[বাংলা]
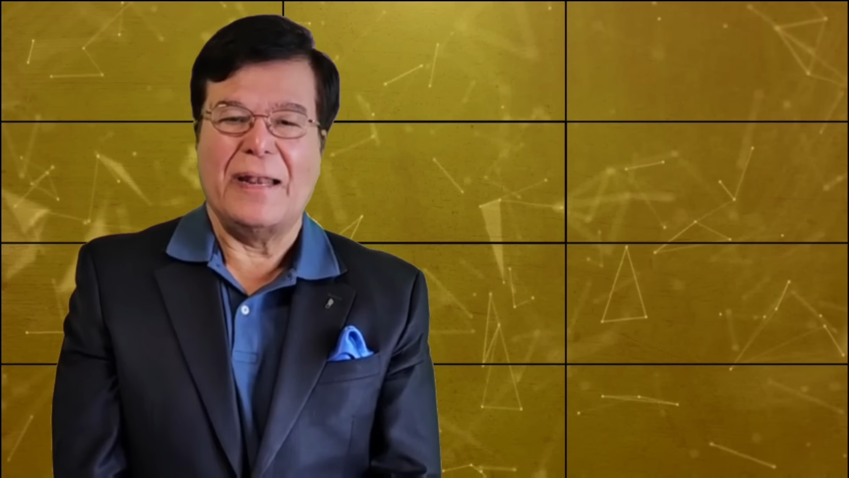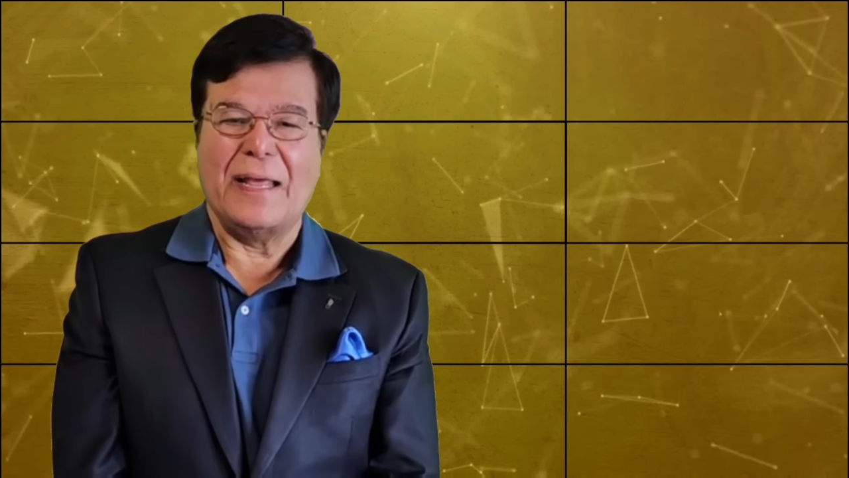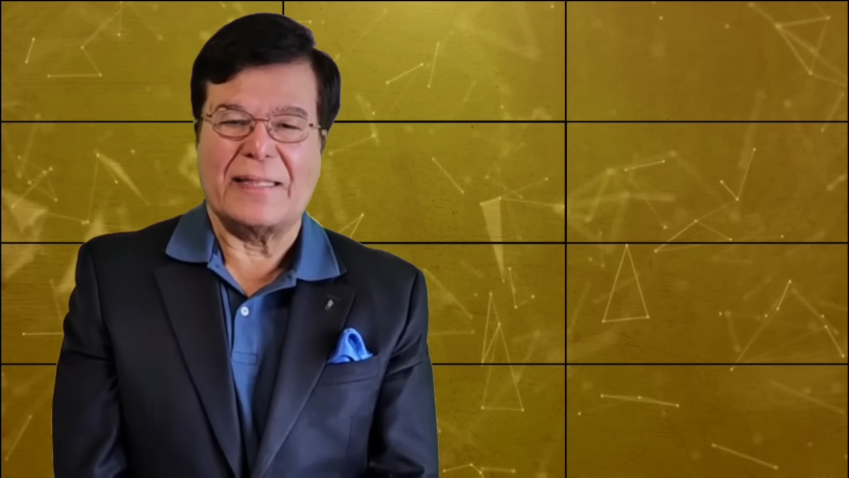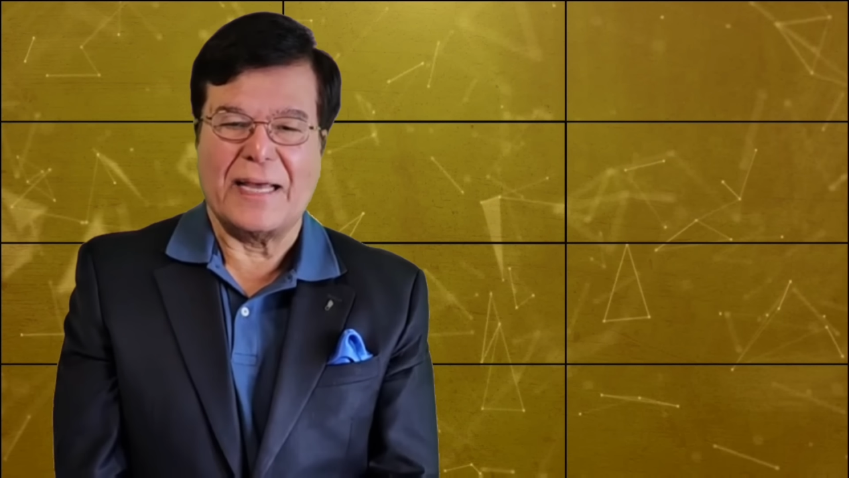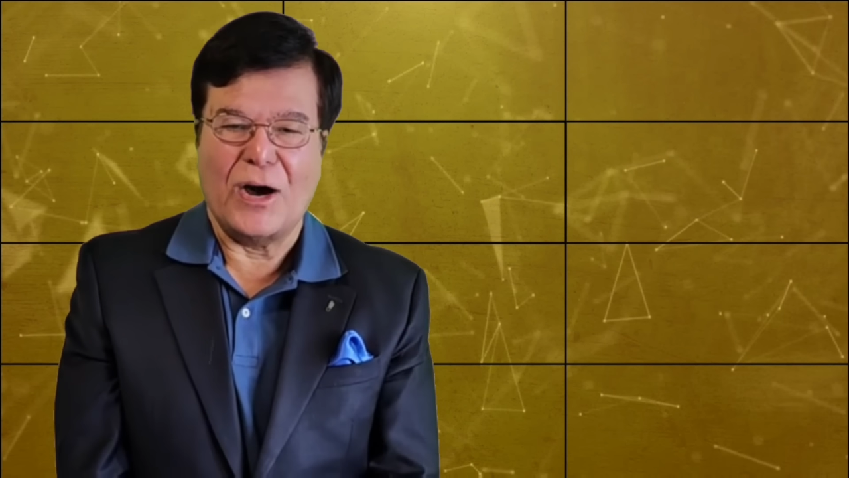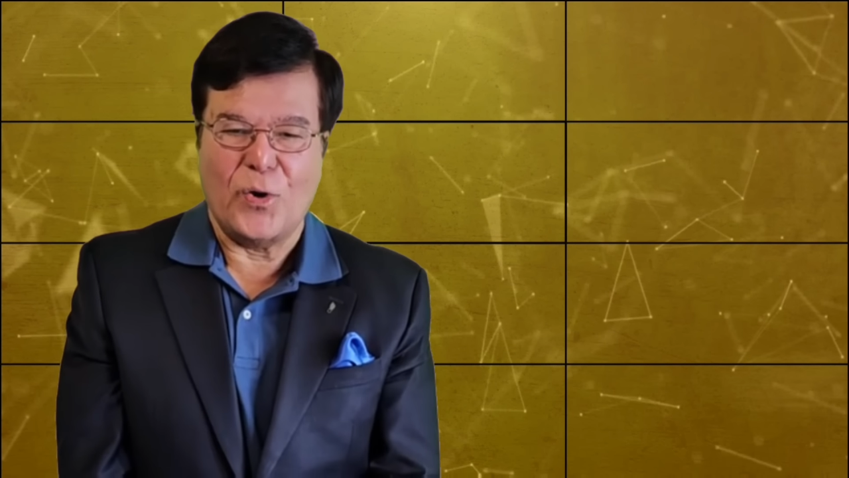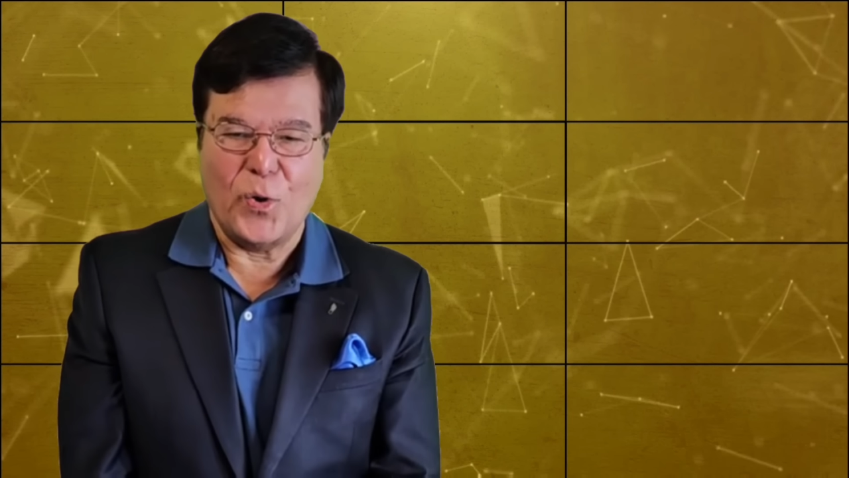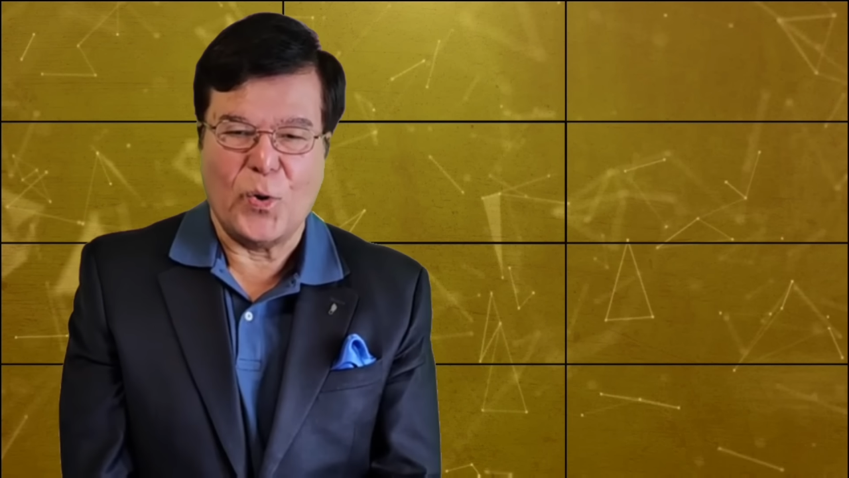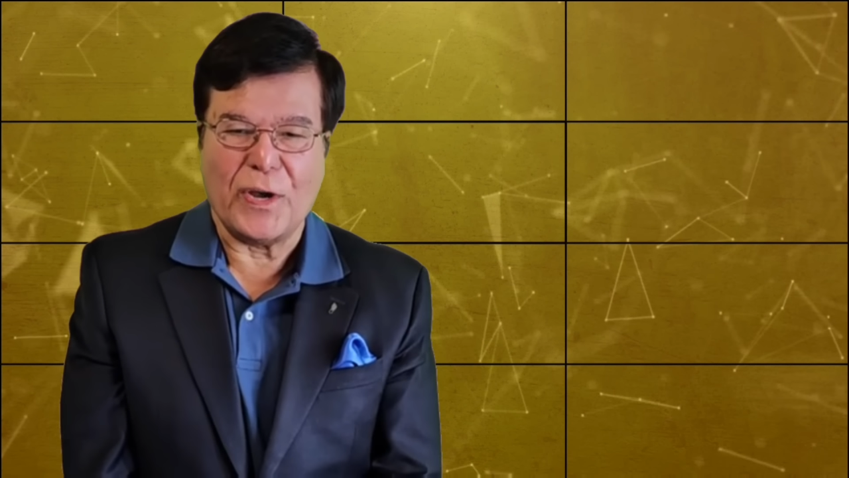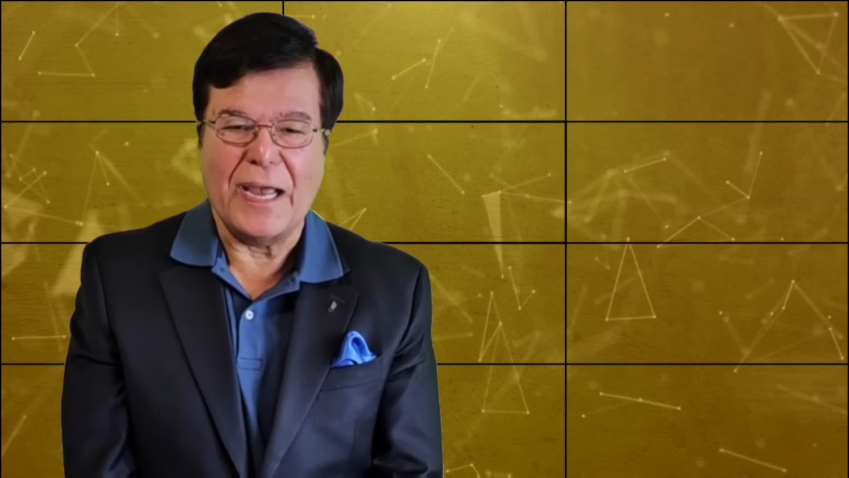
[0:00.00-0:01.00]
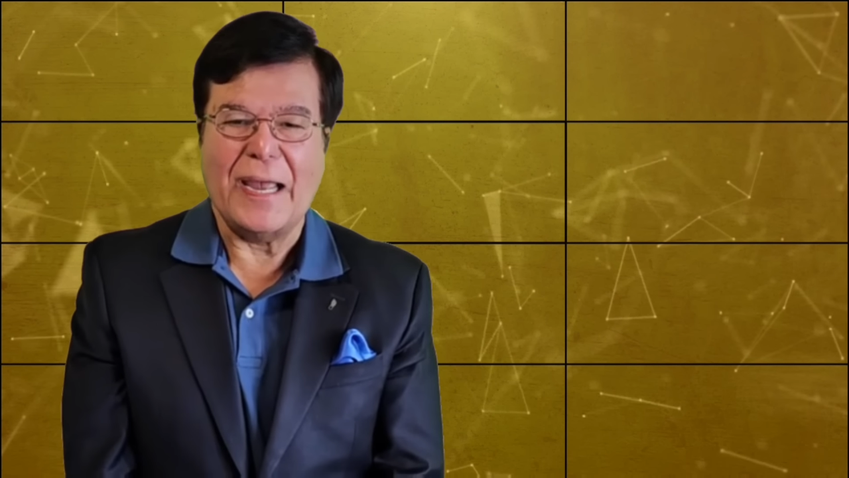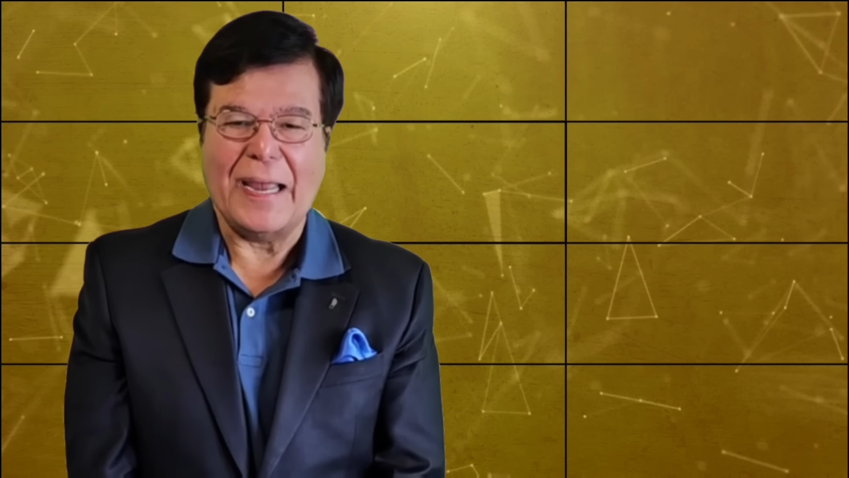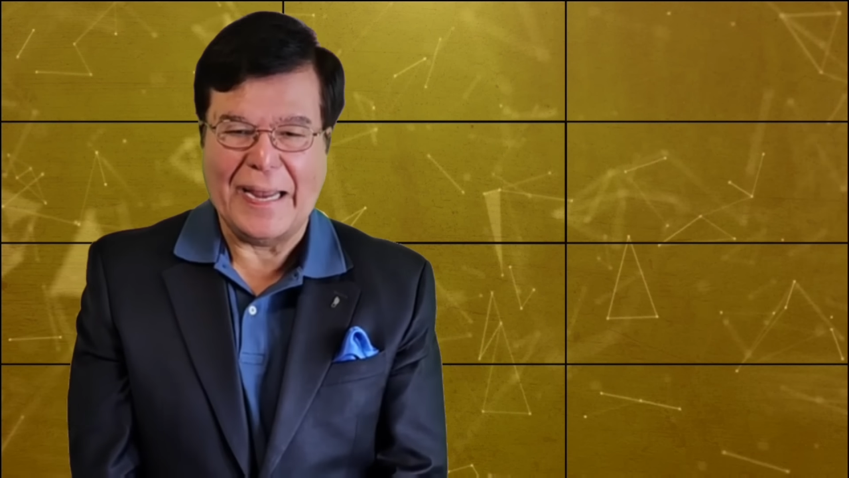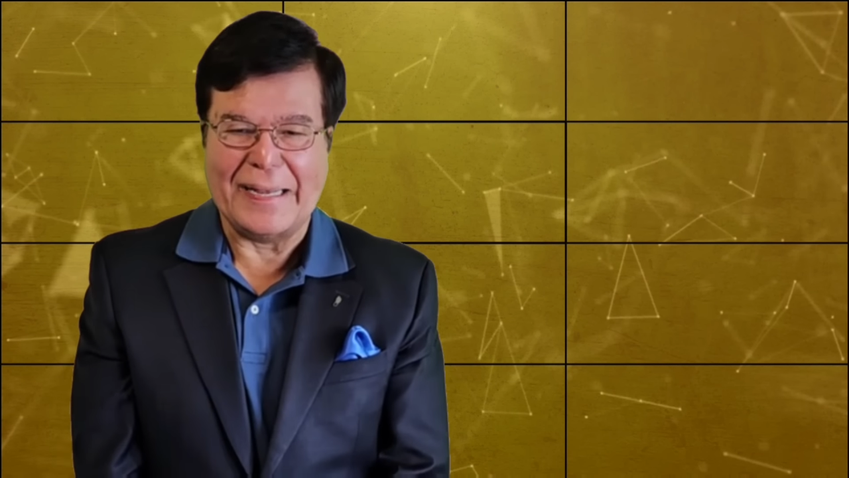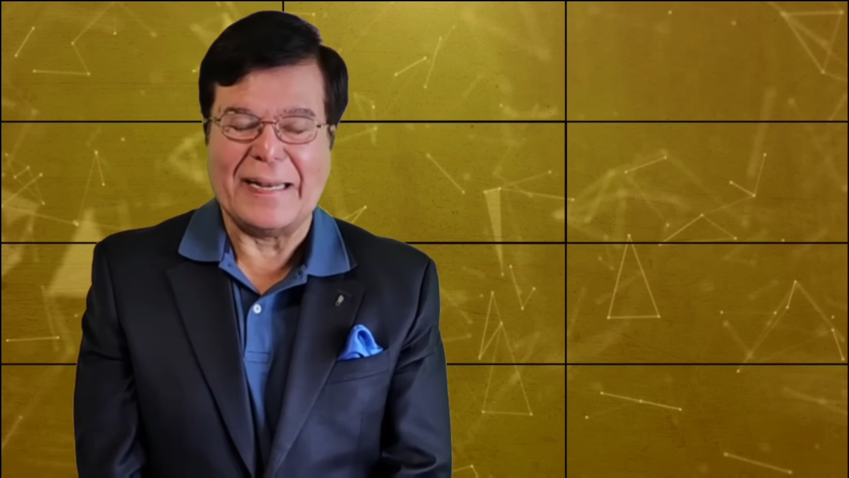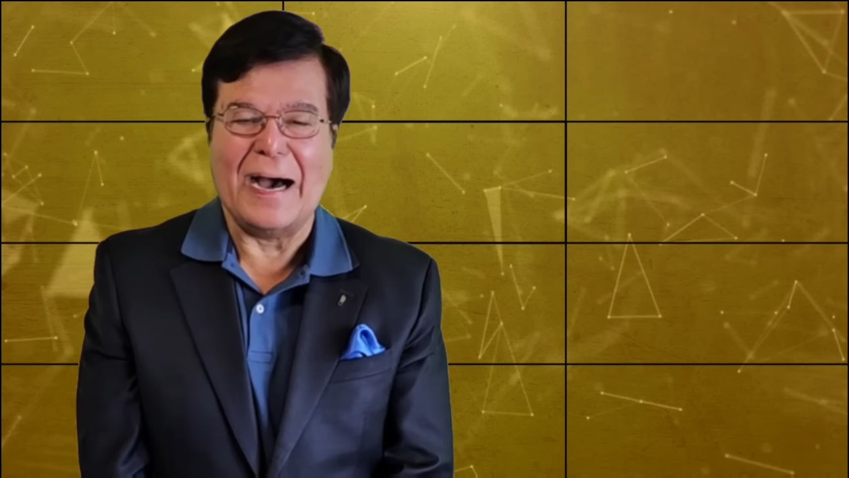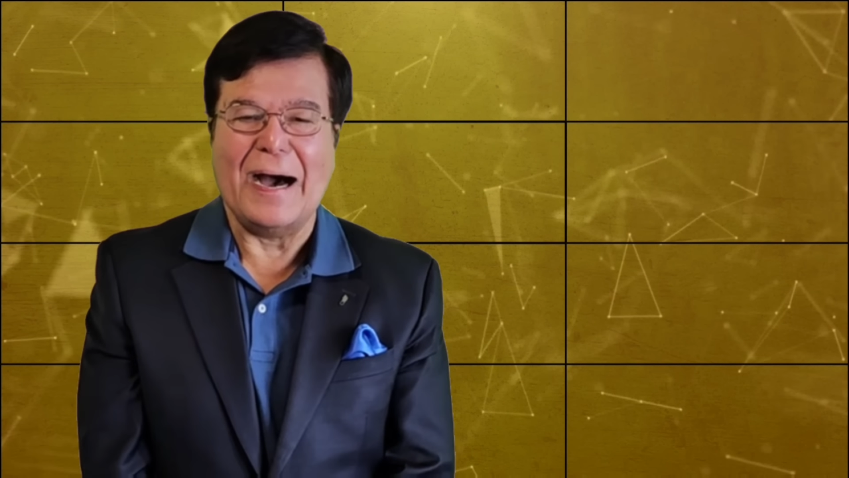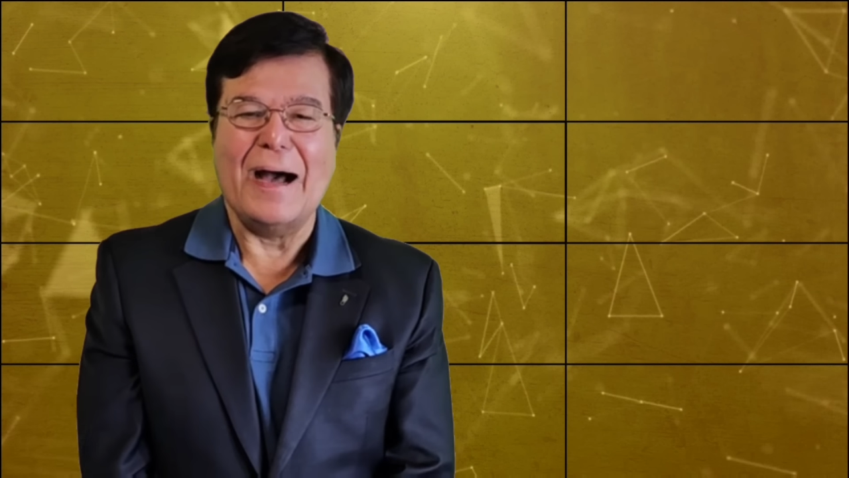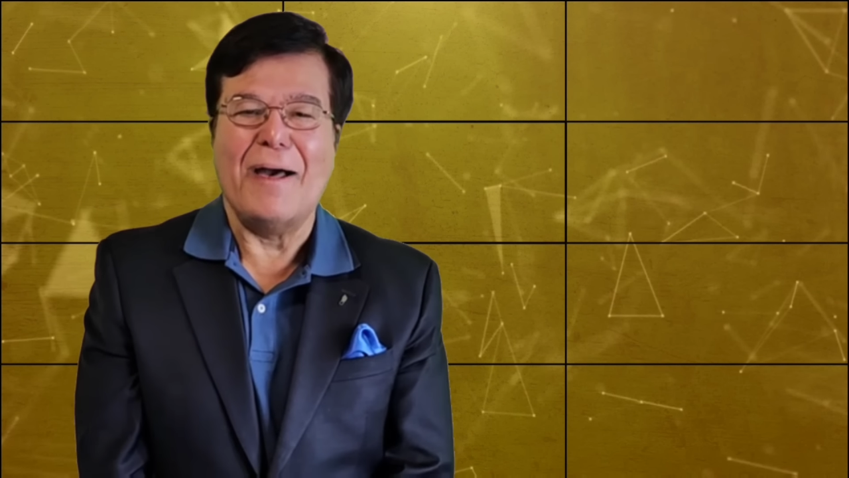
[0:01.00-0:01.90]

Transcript: নেতা হোক এটা